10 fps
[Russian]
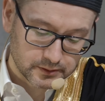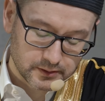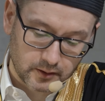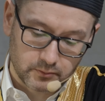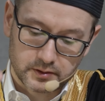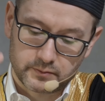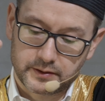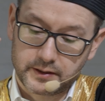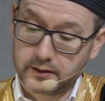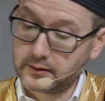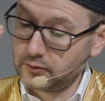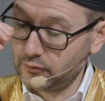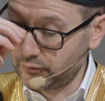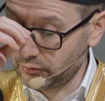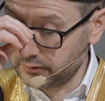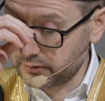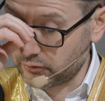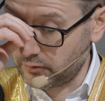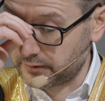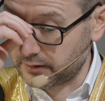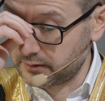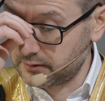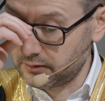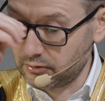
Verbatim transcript: сабр специально даю в круглых скобках.